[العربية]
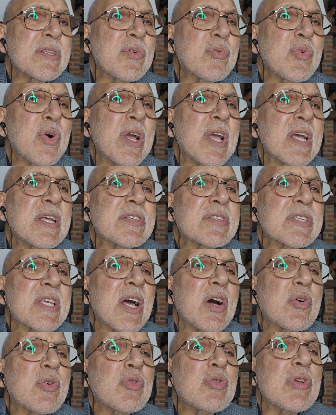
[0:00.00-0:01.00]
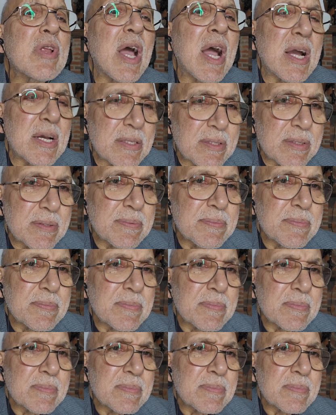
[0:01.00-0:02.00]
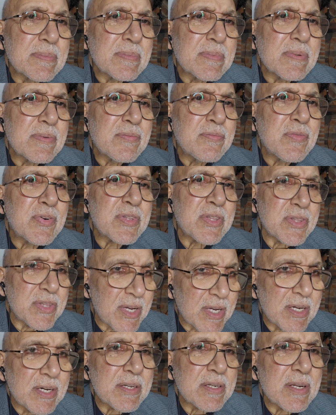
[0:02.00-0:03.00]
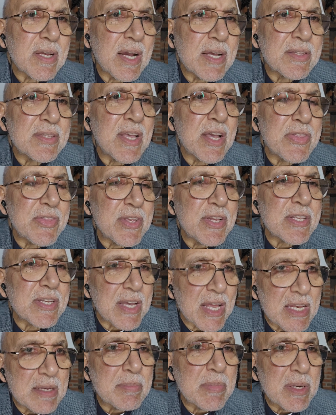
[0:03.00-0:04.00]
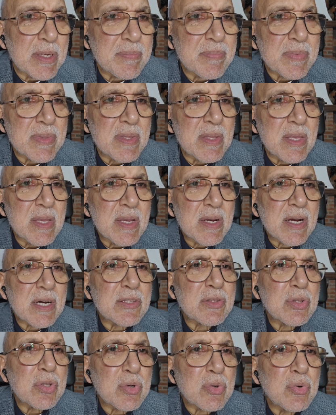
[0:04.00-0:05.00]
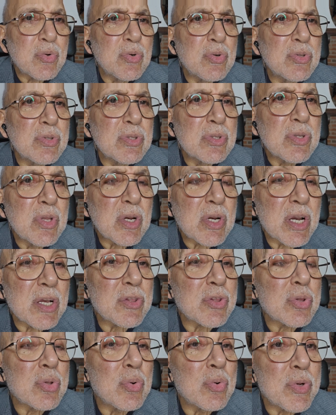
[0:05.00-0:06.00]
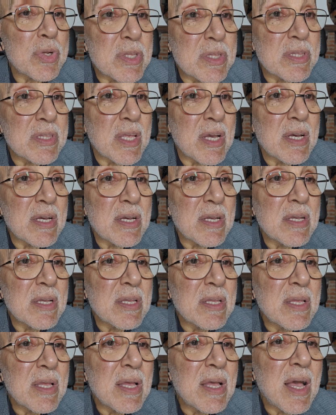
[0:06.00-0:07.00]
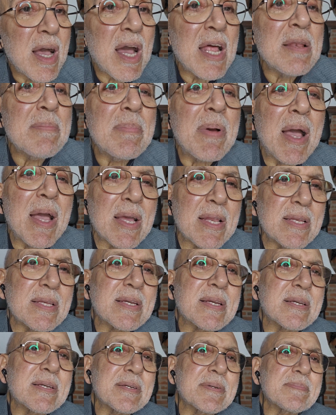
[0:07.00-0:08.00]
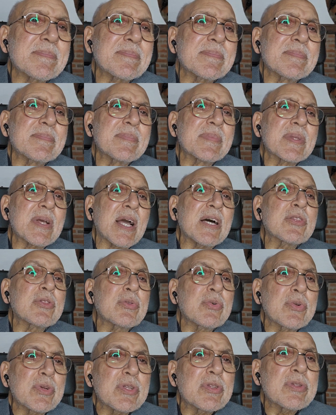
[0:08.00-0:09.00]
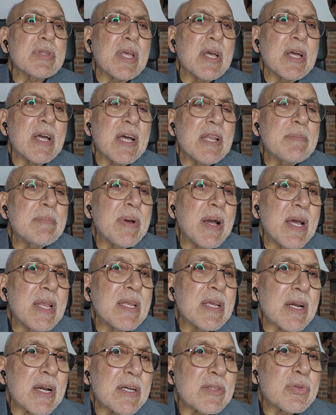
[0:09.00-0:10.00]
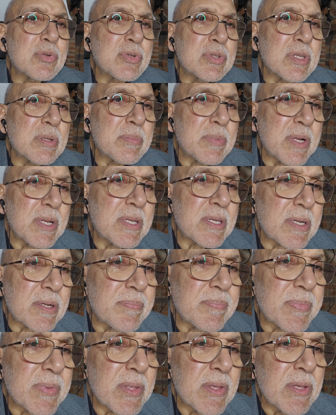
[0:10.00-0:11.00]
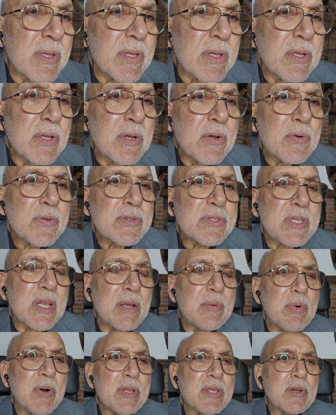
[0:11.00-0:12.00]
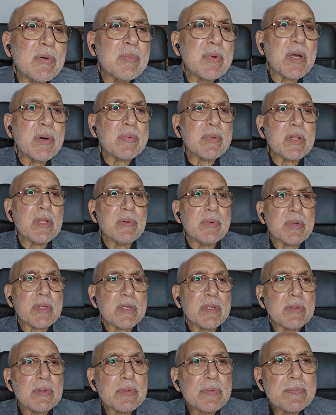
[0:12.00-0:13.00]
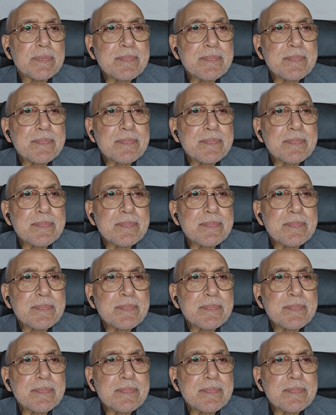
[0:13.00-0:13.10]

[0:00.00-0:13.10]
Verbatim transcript: وينساه كل أحد فتذكر أن هذه الكلمة قد تكون قد توردنا المهالك قد توردنا المهالك قد توردنا المهالك السلام عليكم ورحمة الله وبركاته